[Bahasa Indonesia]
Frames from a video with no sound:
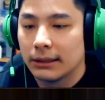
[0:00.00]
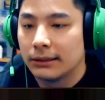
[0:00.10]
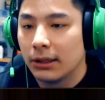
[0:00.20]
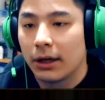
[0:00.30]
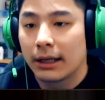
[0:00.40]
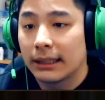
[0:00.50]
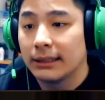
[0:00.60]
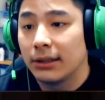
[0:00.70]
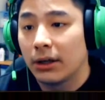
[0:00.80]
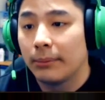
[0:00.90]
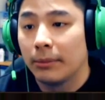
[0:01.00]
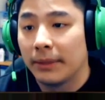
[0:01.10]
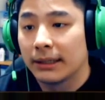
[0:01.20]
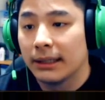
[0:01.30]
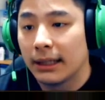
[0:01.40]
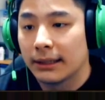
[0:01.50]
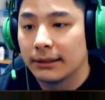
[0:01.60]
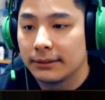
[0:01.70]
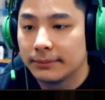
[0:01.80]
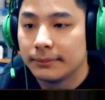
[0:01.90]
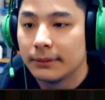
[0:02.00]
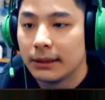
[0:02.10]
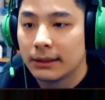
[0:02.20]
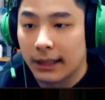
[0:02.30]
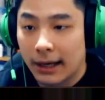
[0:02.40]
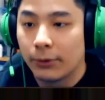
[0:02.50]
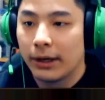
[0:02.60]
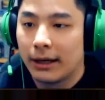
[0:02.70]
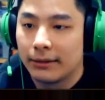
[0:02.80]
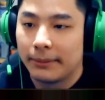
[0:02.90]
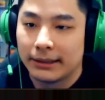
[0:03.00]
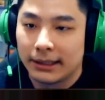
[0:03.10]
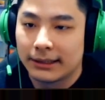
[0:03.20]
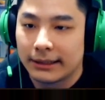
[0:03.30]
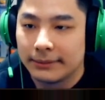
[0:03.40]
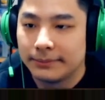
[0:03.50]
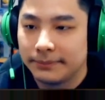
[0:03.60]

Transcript: Zilong karena tadi Zilong belum minum tiga guys sekarang udah beda cerita